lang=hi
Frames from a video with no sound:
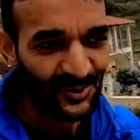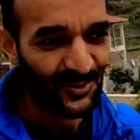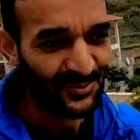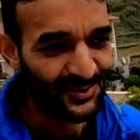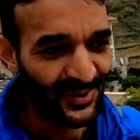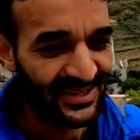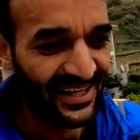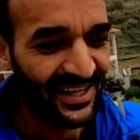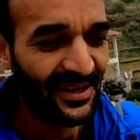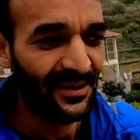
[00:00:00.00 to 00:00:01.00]
बहुत खूबसूरत
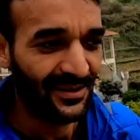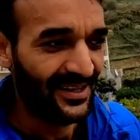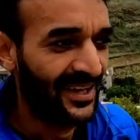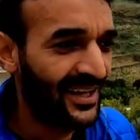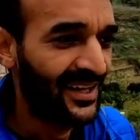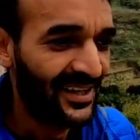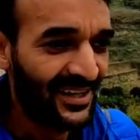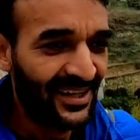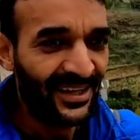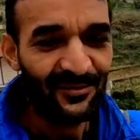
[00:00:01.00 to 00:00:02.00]
है
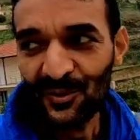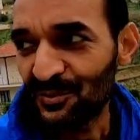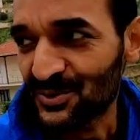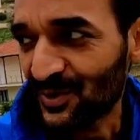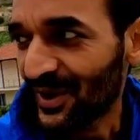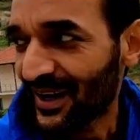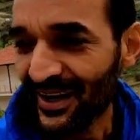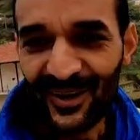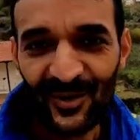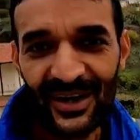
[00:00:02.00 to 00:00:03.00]
वो बुज़ुर्ग
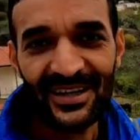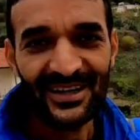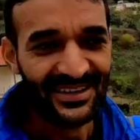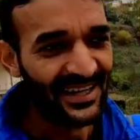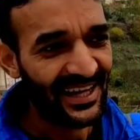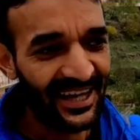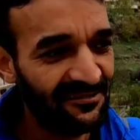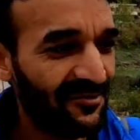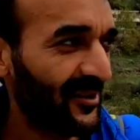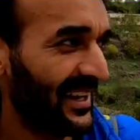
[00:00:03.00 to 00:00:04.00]
अंकल और आंटी इतने
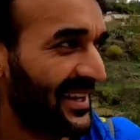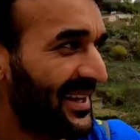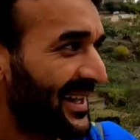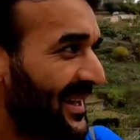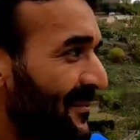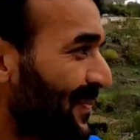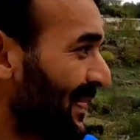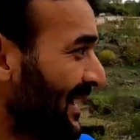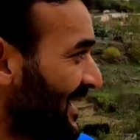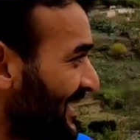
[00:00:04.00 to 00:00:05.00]
हेल्पफुल हैं
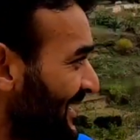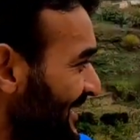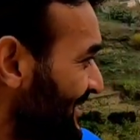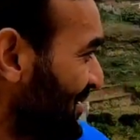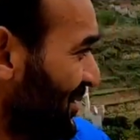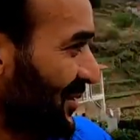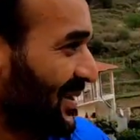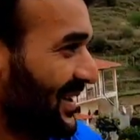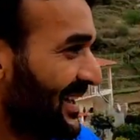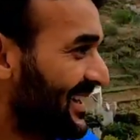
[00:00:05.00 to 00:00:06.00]
तो